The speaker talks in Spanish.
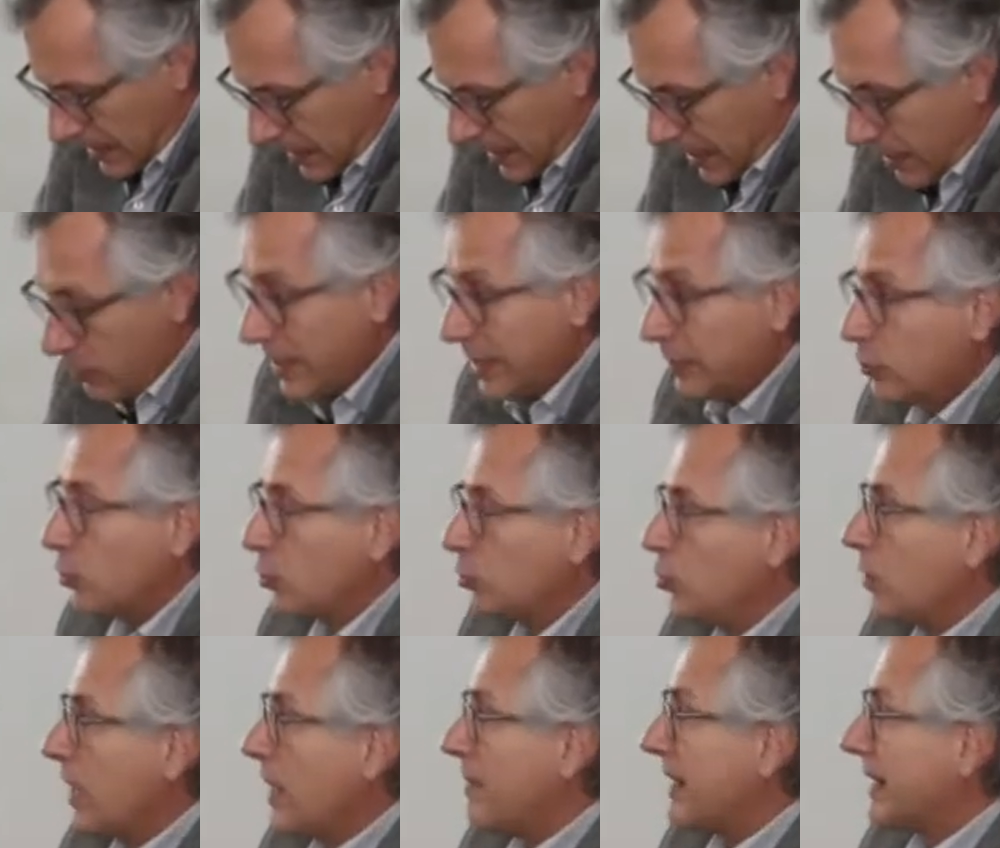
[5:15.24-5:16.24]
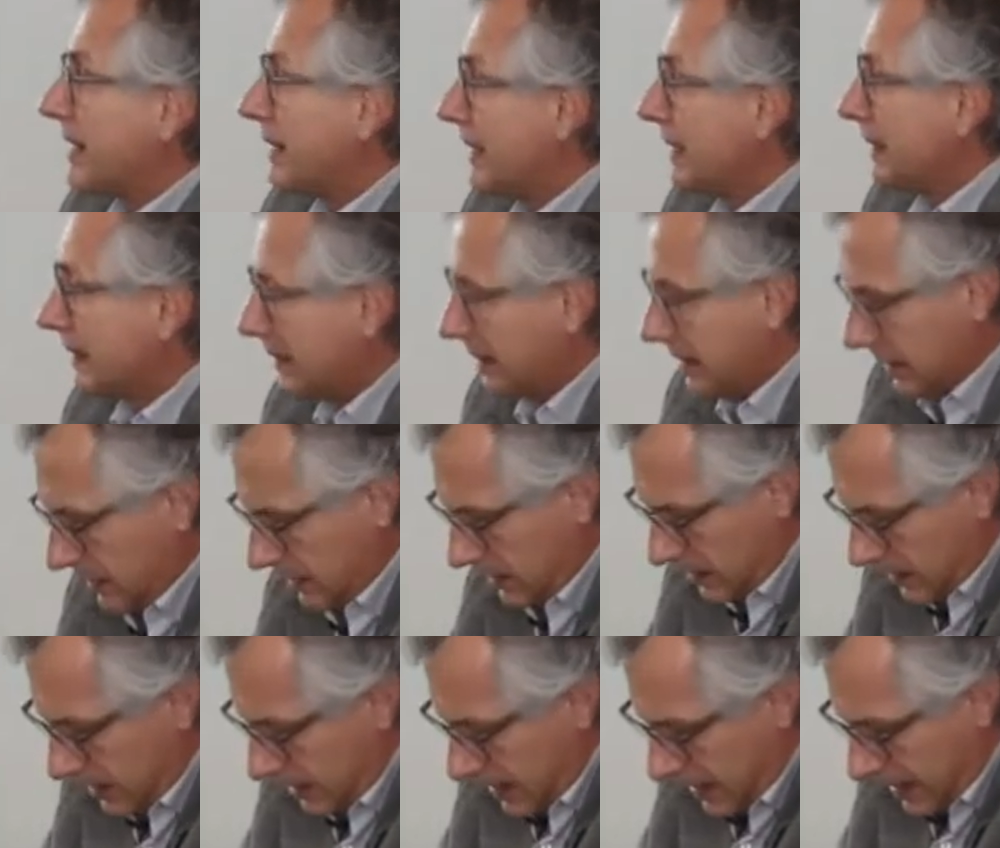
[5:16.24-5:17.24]
Es una estructura emergente
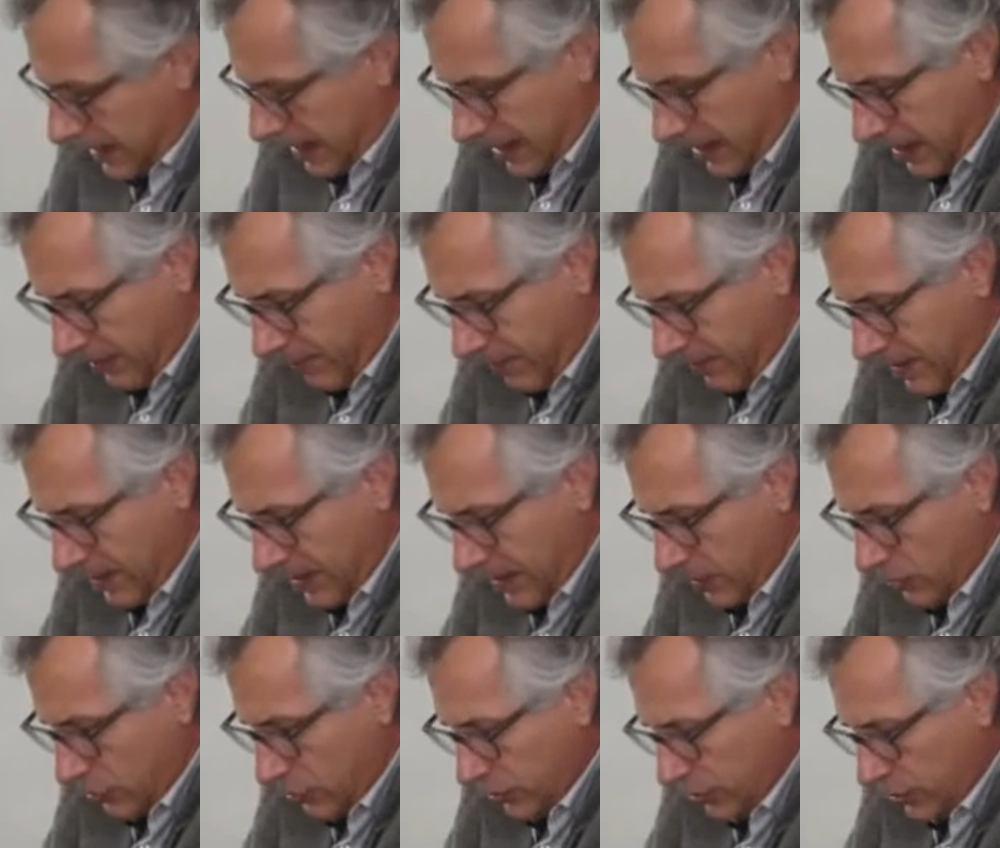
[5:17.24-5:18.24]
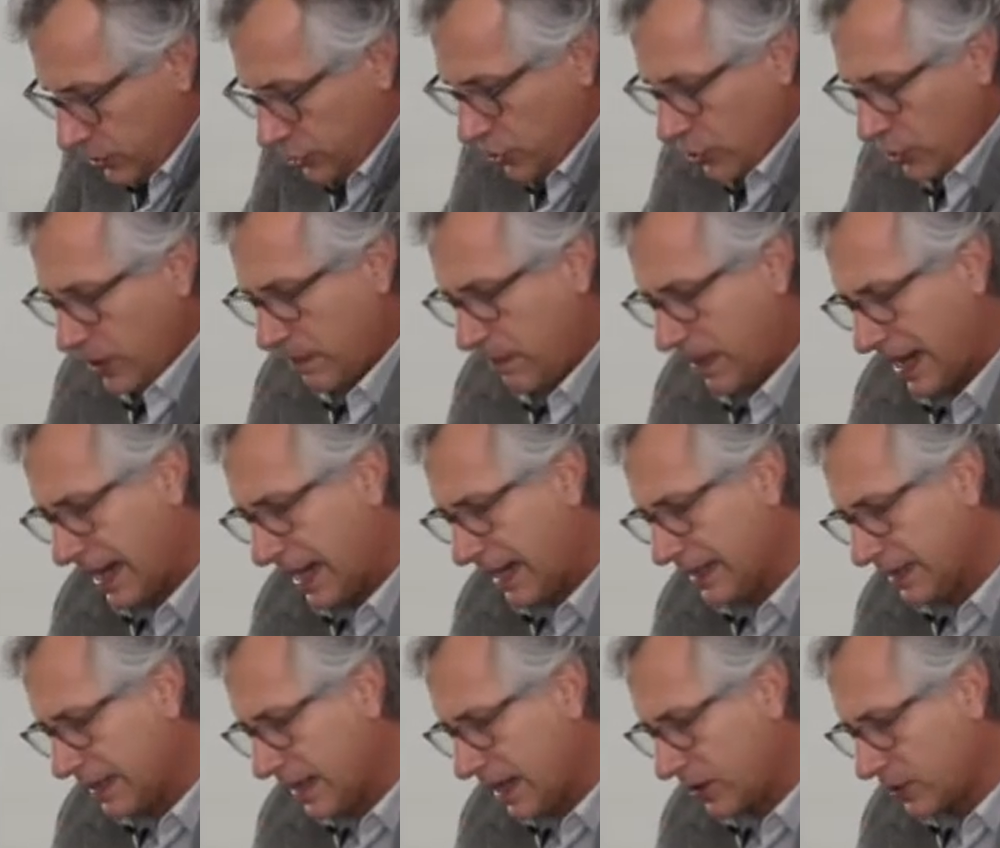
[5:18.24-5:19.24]
que define condiciones para la
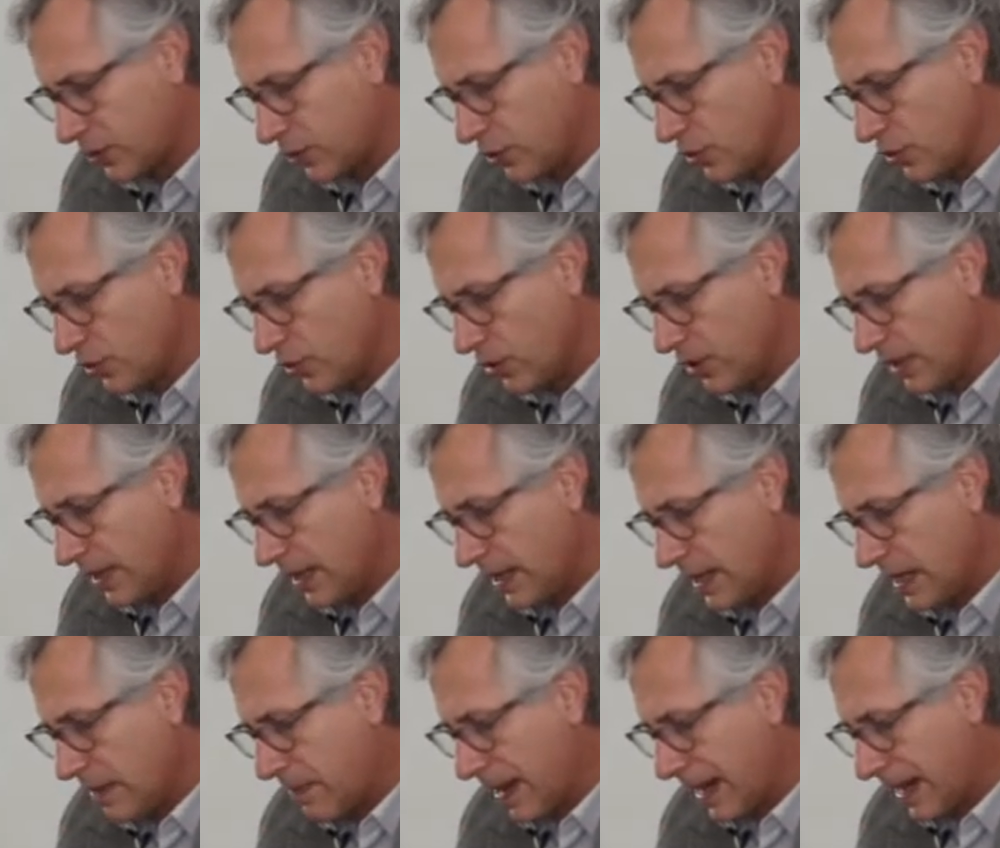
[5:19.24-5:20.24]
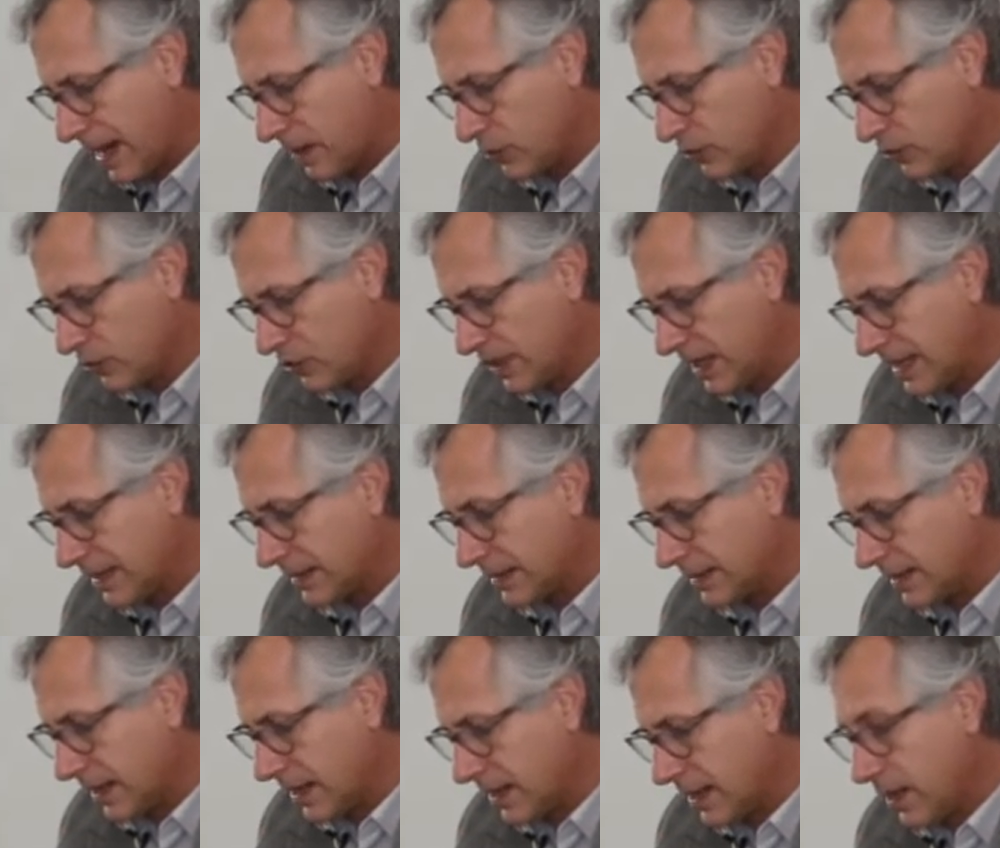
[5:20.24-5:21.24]
interacción y para la
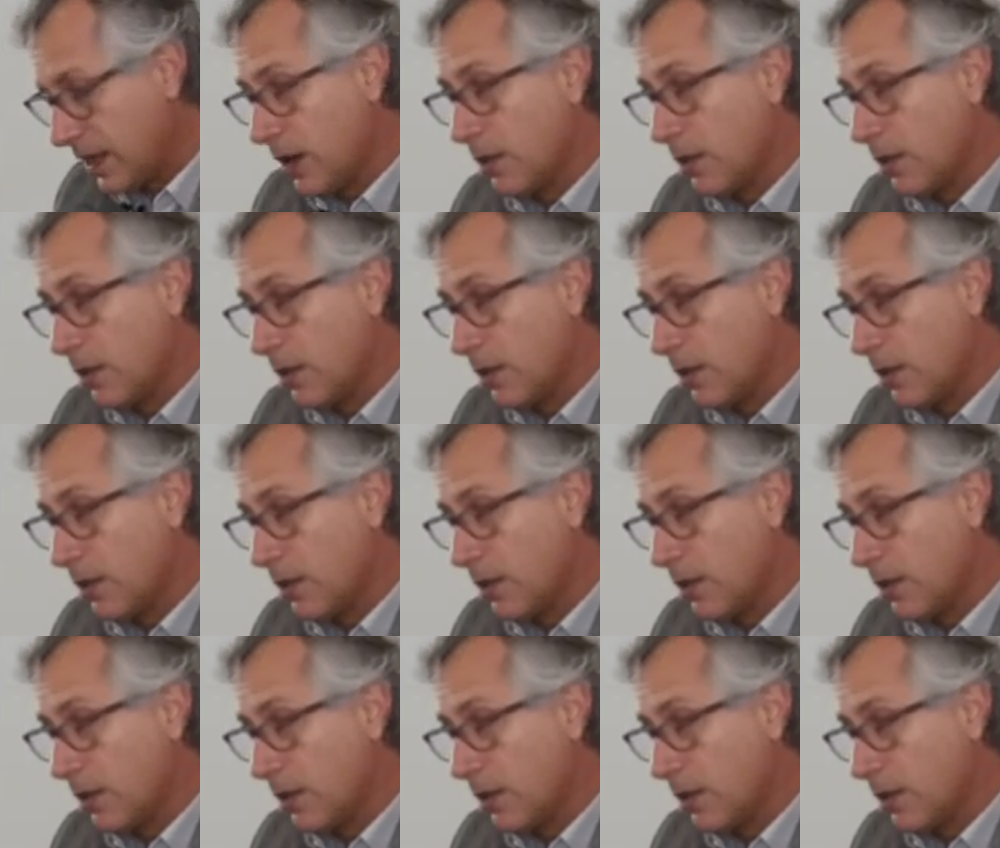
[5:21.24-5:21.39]
conciencia,